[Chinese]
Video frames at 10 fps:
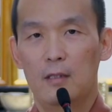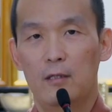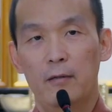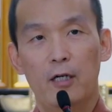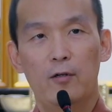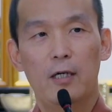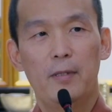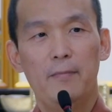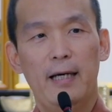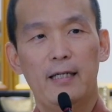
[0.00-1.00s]
我要不
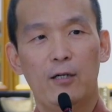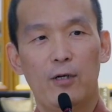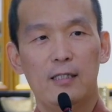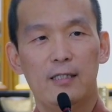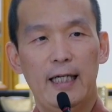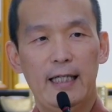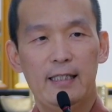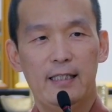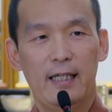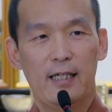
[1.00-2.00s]
要卖一个关子，下一
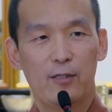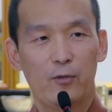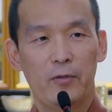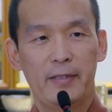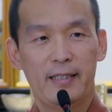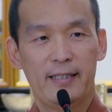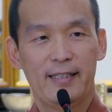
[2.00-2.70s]
集再告诉你们？